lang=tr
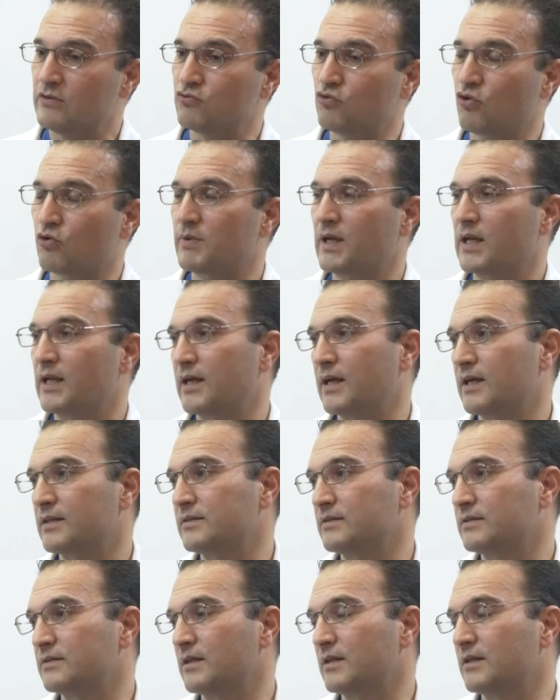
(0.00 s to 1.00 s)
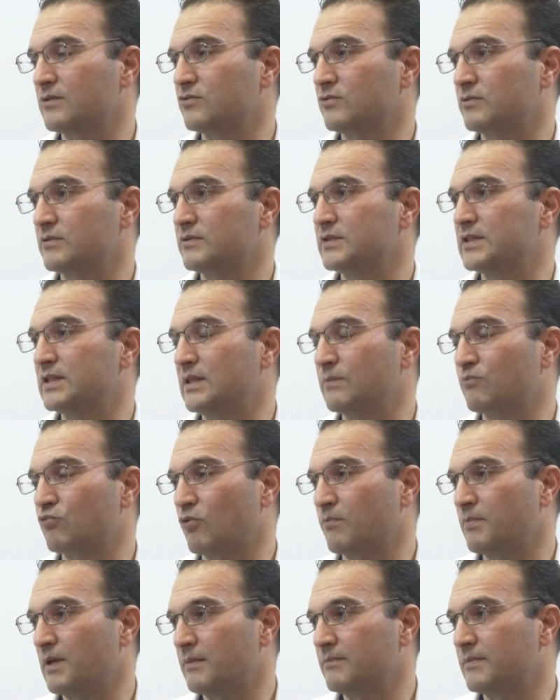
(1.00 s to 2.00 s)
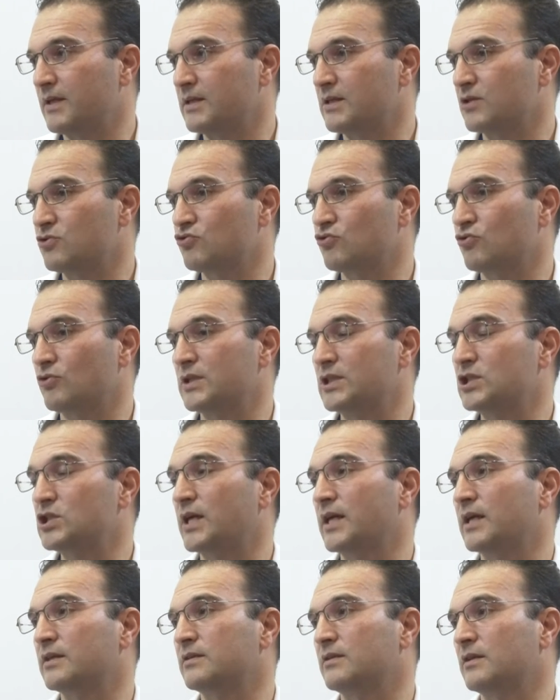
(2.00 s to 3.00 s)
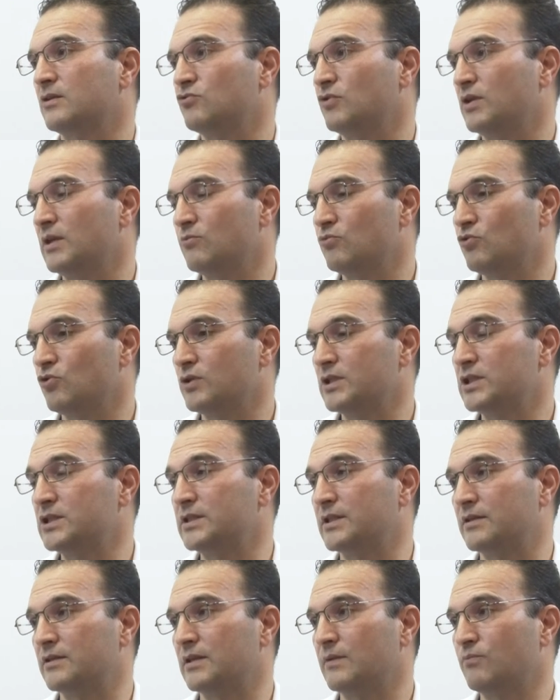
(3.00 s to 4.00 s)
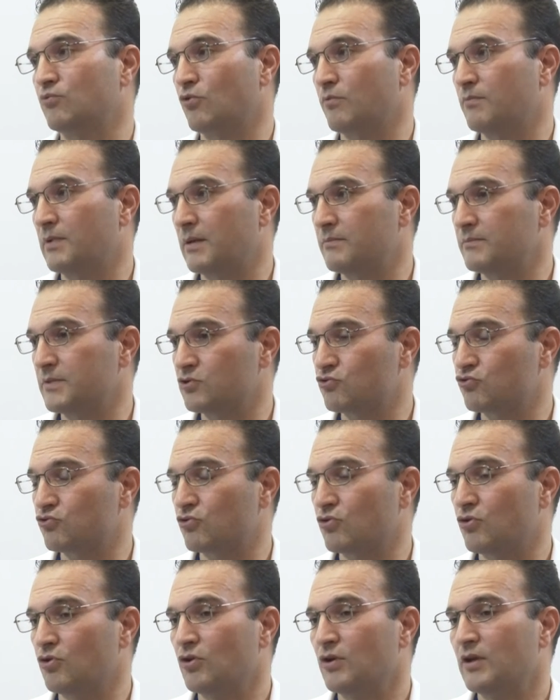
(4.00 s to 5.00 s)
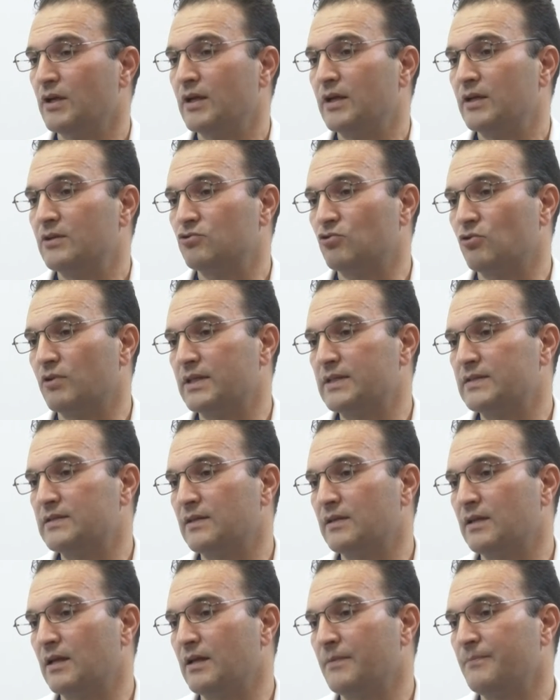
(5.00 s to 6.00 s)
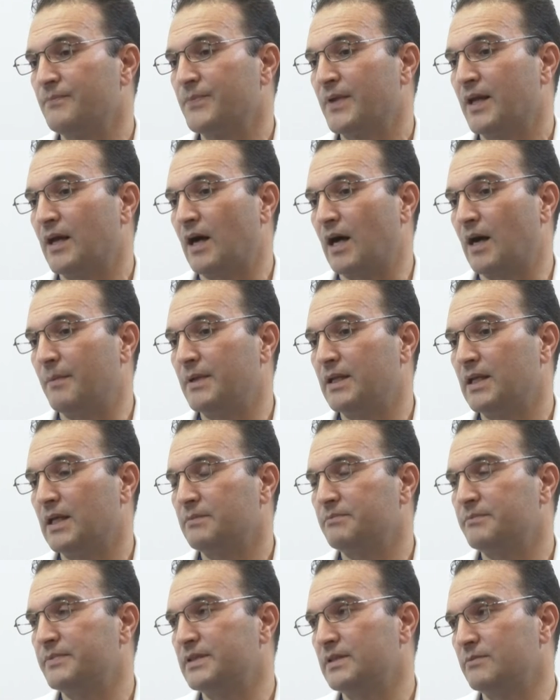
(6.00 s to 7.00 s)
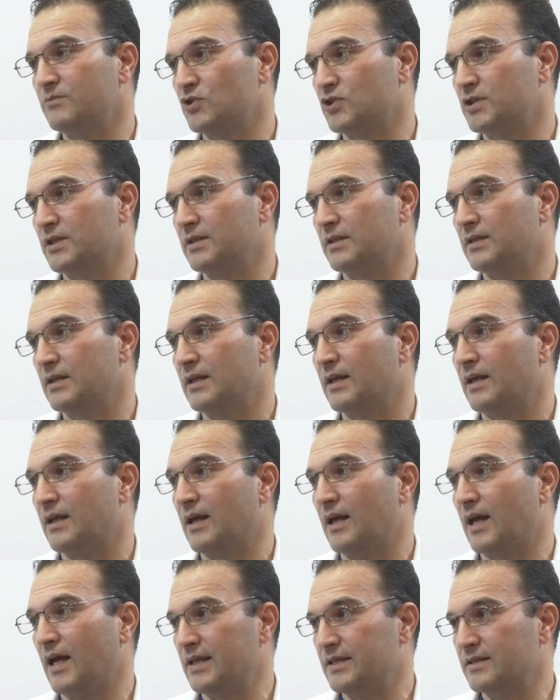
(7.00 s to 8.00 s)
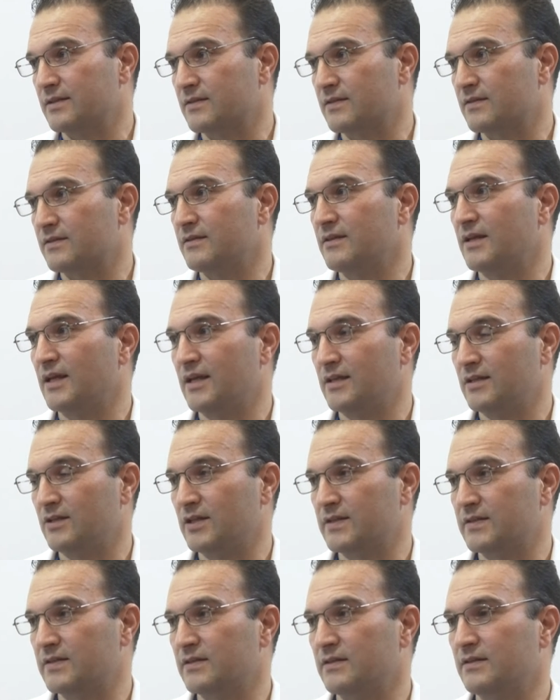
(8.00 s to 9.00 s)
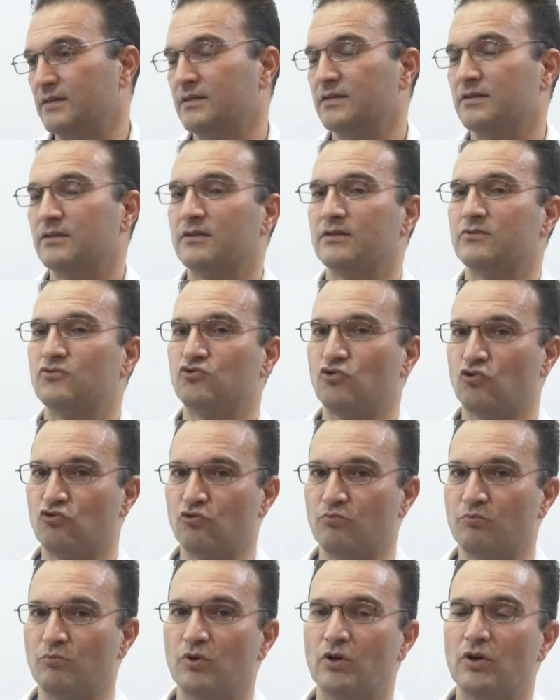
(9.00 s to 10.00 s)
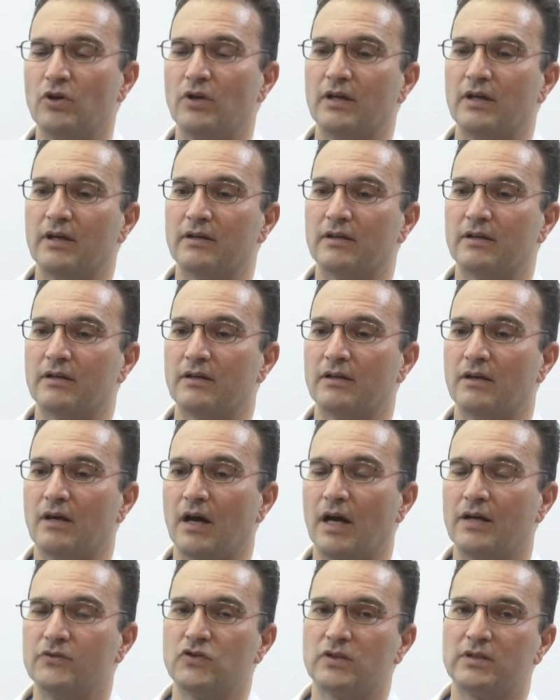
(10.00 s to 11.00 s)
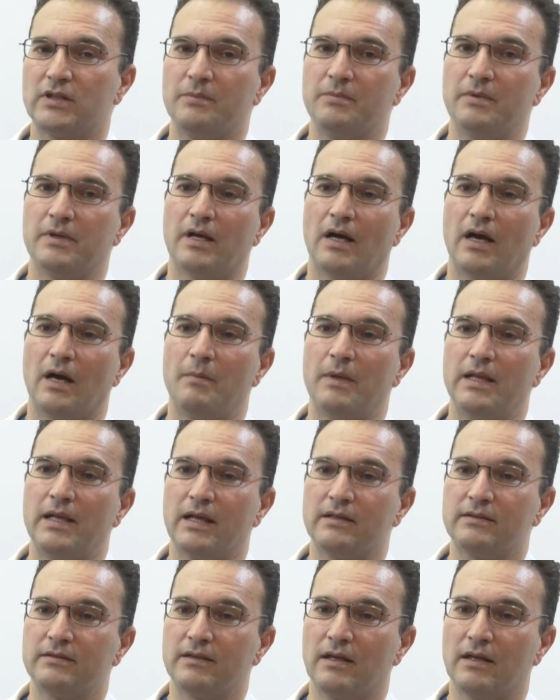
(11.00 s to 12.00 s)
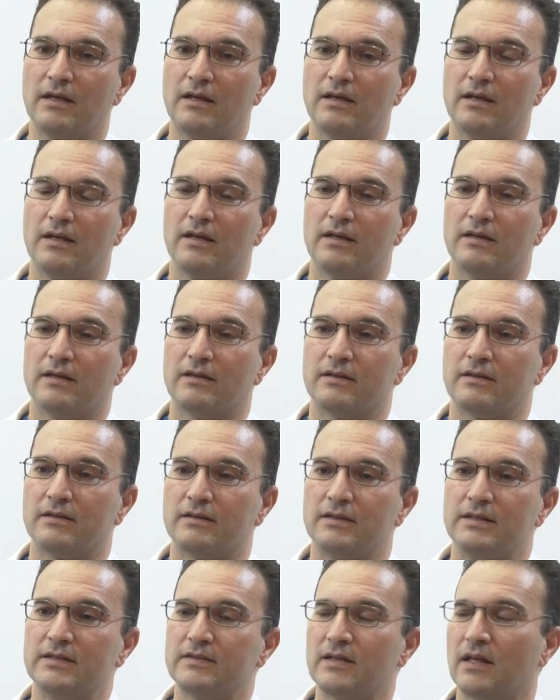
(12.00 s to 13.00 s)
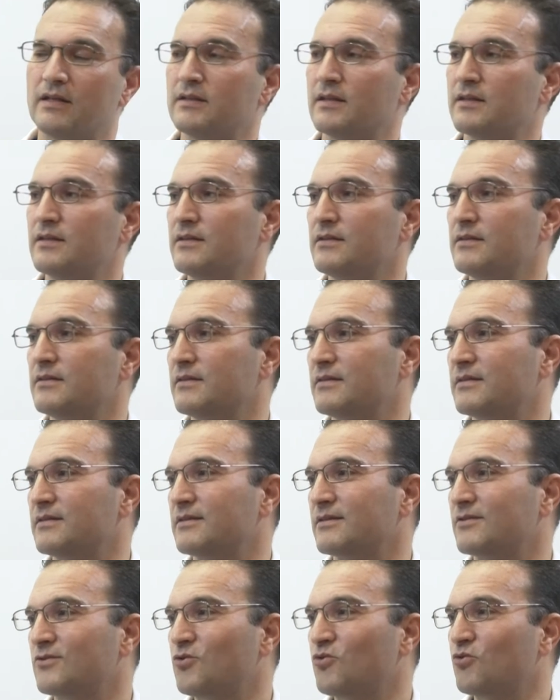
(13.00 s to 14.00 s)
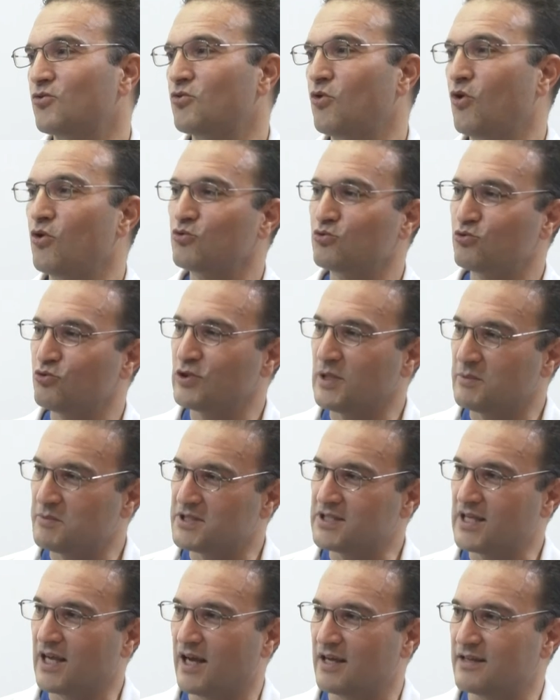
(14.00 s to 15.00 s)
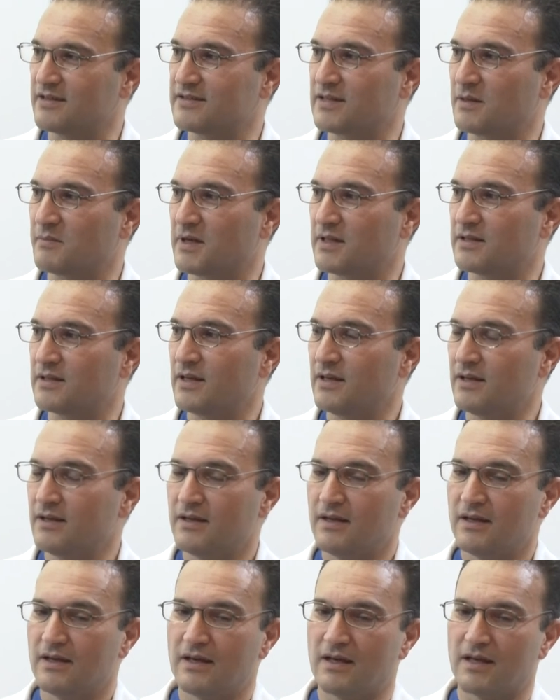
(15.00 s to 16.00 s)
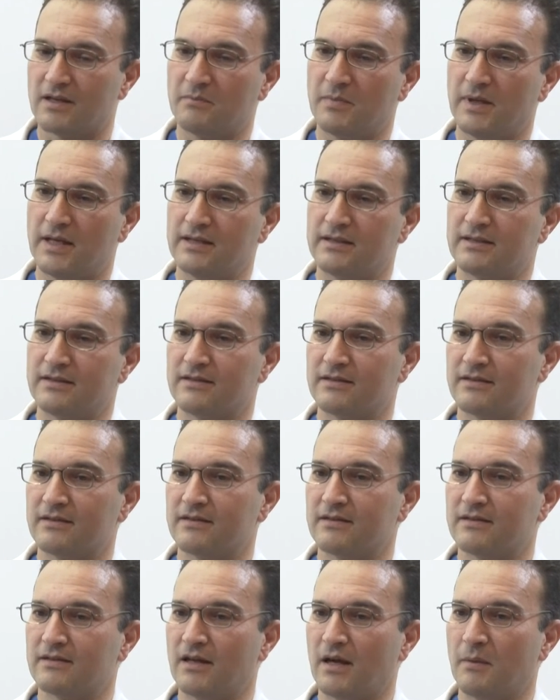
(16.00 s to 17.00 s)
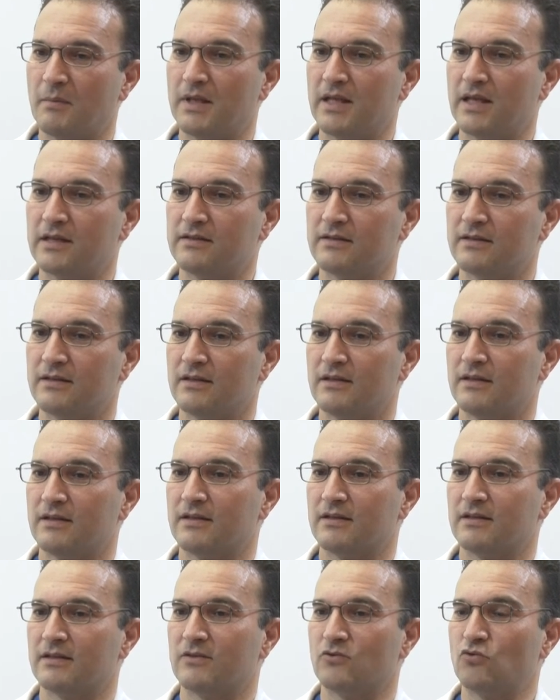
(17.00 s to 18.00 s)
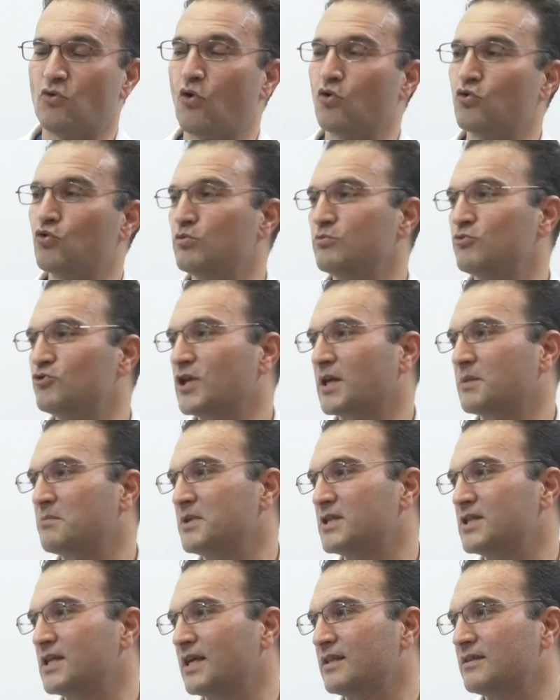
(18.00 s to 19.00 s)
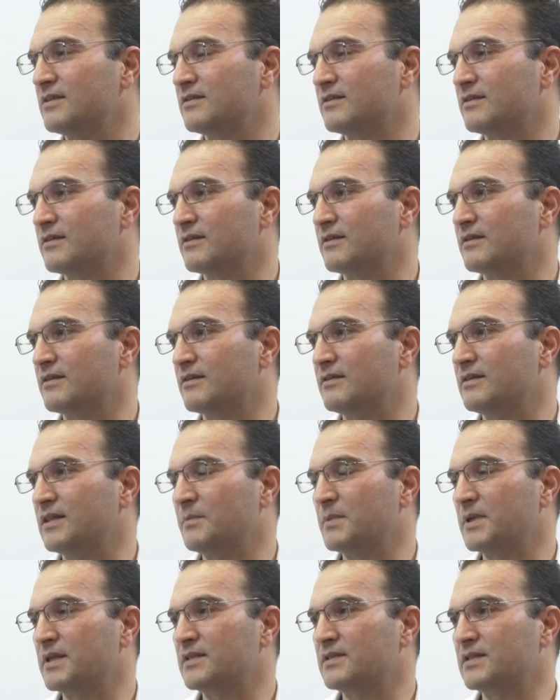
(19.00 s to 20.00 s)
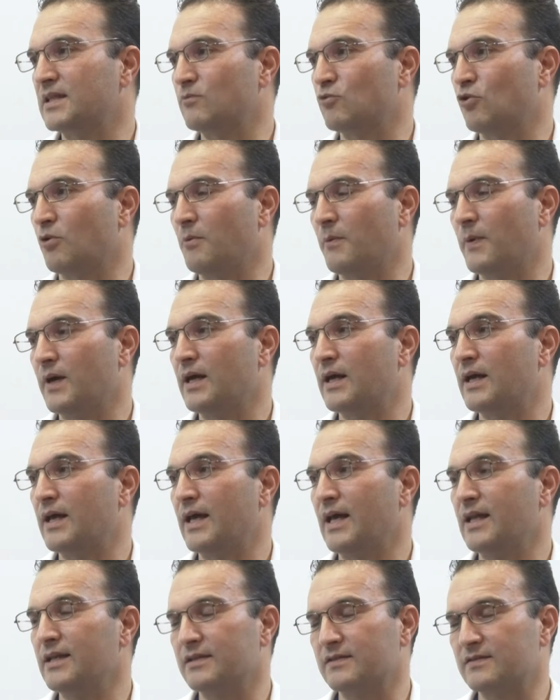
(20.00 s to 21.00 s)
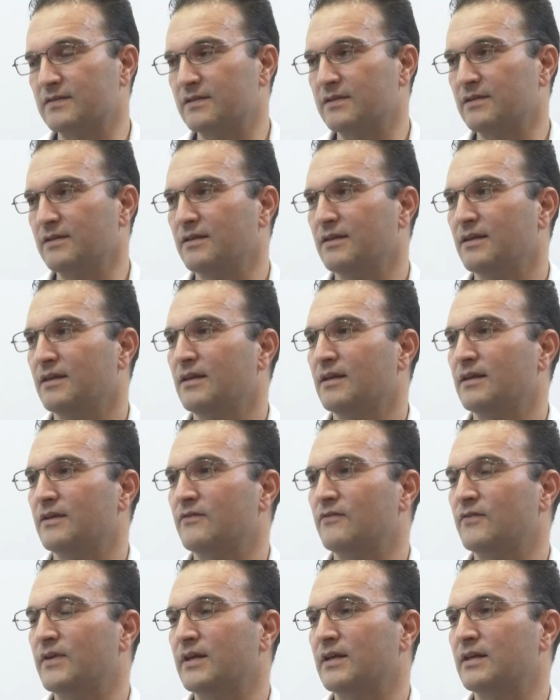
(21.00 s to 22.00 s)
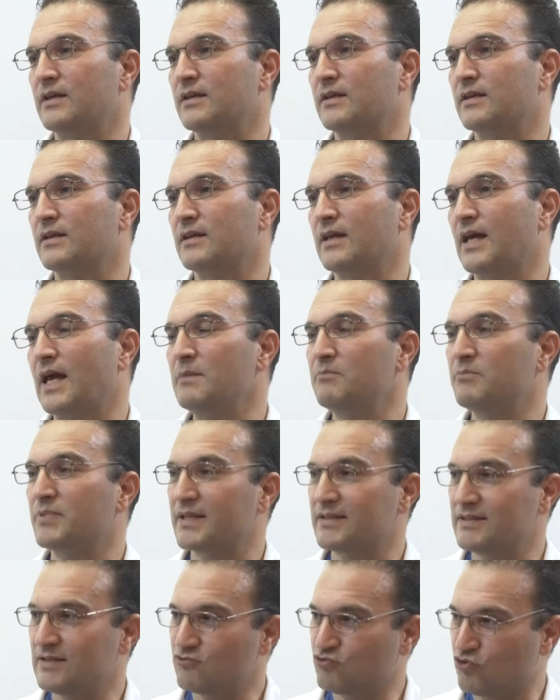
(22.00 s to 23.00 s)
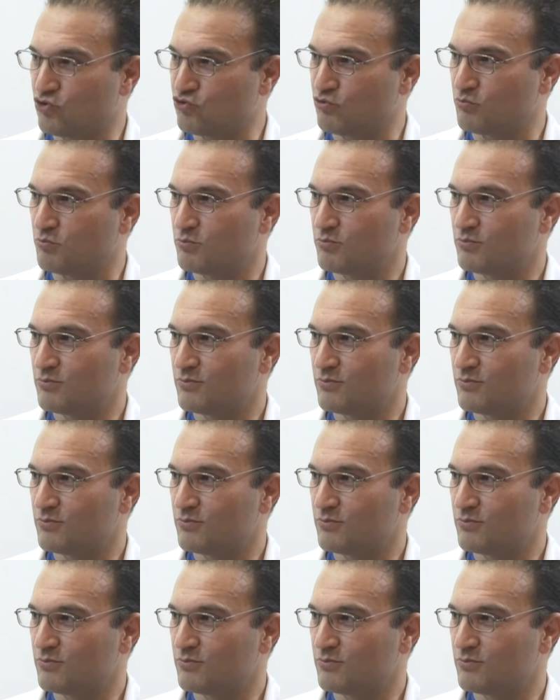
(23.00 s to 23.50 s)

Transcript: Normal hayatında ciddi problemler yaşıyor. iş hayatına dönemiyor. iş yerinde problem yaşıyor. Dolayısıyla ameliyat bizim için en hızlı, en kesin çözüm. Ee, ancak tabii ameliyatta e, insanların e, korktuğu da bir şey aynı zamanda. Hani ben e, ameliyat e, korkulmayacak bir şeydir demek istemiyorum ama en hızlı ve en pratik çözüm.